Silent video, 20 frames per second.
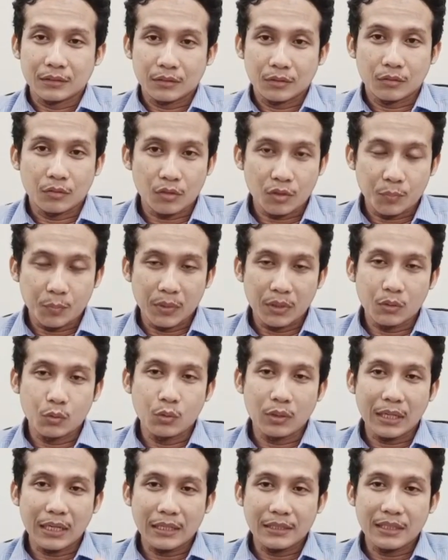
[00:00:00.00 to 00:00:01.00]
terus
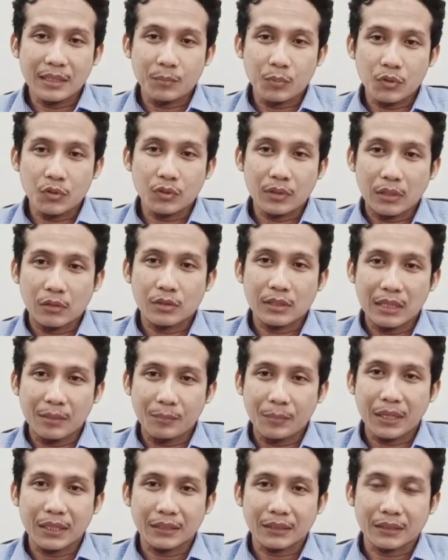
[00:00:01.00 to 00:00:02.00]
penggunaannya pun juga harus
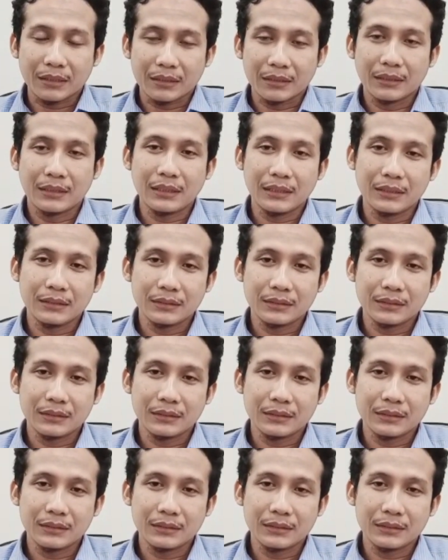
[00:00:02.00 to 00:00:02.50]
aman ya